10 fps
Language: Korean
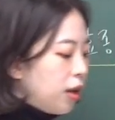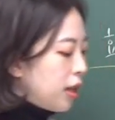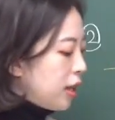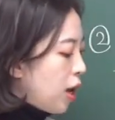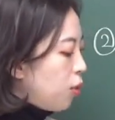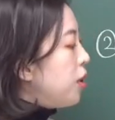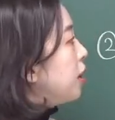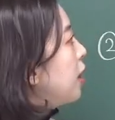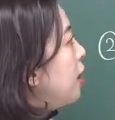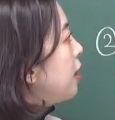된다고
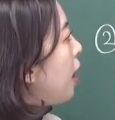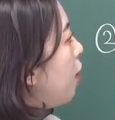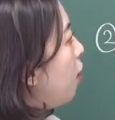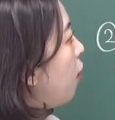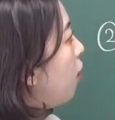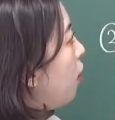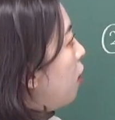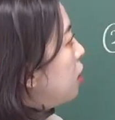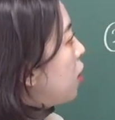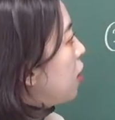얘기했나요?
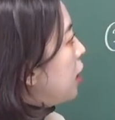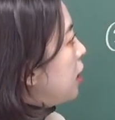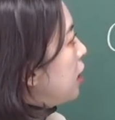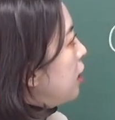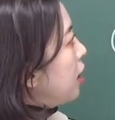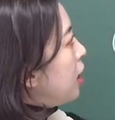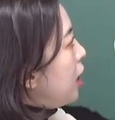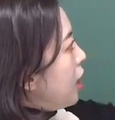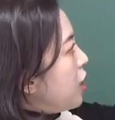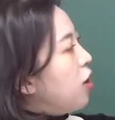서인은
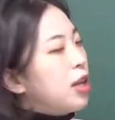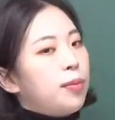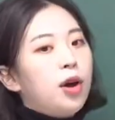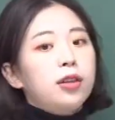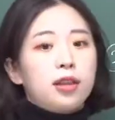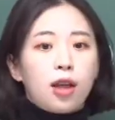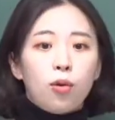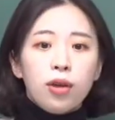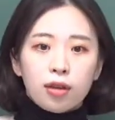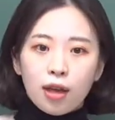일 년 입어야
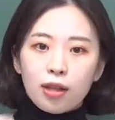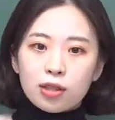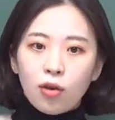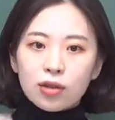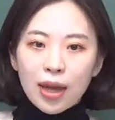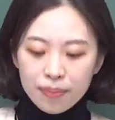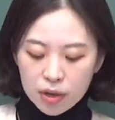된다고 얘기했죠. 삼